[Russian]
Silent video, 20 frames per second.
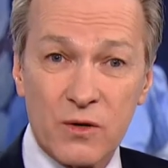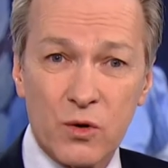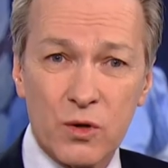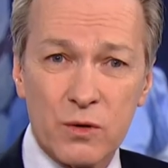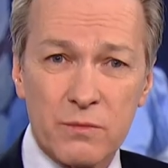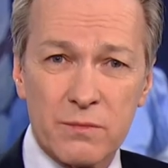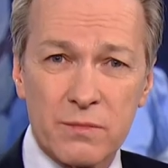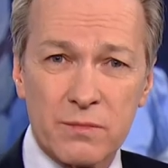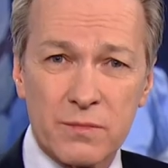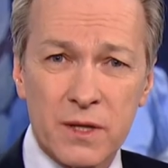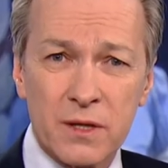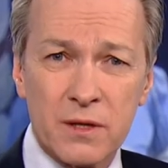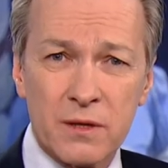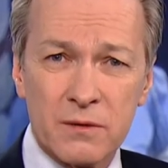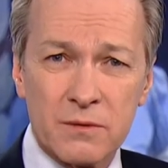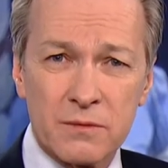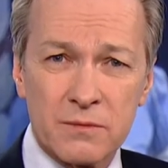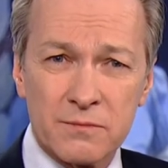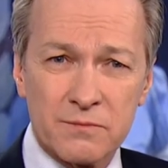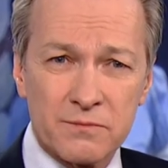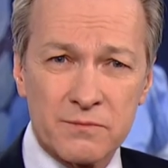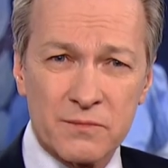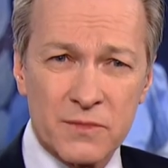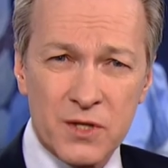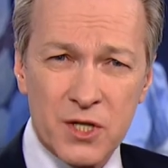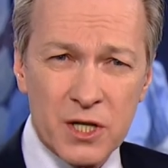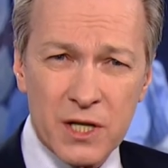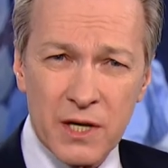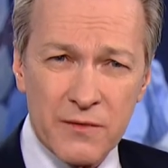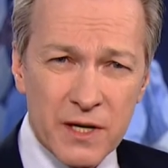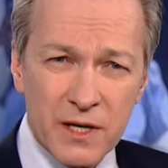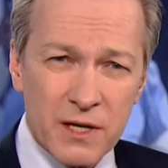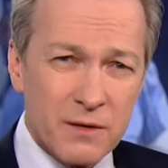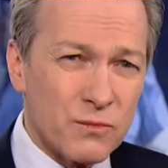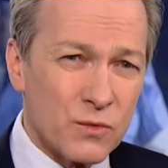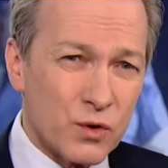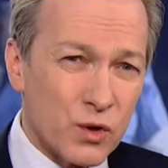Он был человеком,